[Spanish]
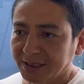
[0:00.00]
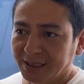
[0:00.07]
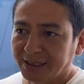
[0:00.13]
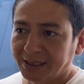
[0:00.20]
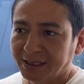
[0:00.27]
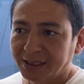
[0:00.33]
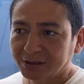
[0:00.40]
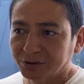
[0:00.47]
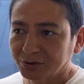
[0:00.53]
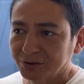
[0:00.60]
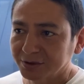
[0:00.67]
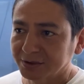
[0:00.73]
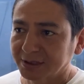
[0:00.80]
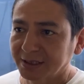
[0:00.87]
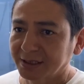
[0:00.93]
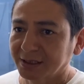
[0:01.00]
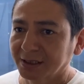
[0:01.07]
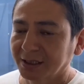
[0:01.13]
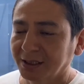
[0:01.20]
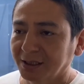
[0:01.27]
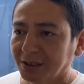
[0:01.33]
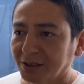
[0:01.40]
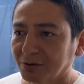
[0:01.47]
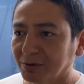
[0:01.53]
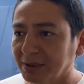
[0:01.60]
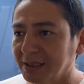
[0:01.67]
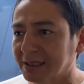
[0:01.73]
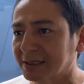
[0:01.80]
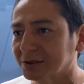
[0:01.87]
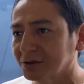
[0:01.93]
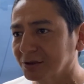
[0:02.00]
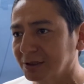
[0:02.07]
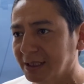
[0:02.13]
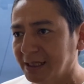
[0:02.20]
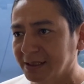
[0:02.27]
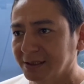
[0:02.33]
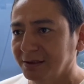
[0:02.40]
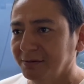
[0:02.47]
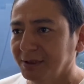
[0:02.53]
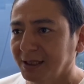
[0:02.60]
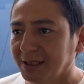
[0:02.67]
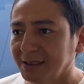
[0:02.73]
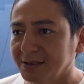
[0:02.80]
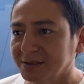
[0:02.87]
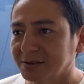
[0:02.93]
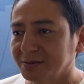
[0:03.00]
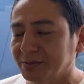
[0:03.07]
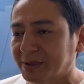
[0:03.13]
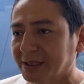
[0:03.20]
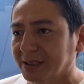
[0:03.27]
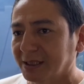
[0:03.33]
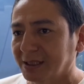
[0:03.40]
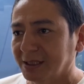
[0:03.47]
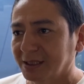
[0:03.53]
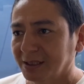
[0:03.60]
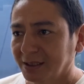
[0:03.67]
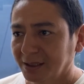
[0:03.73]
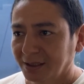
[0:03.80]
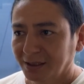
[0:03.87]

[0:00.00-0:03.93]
Era conocer eh, cuáles eran todas las actividades, ¿verdad?